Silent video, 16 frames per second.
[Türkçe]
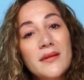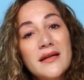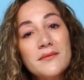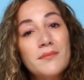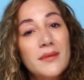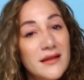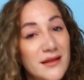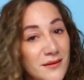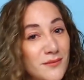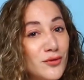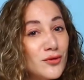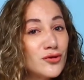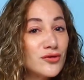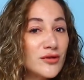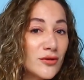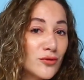bir balık
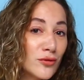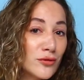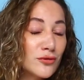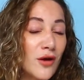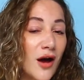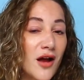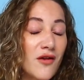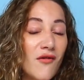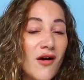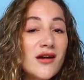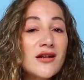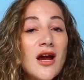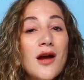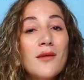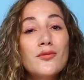burcunda dolunay var.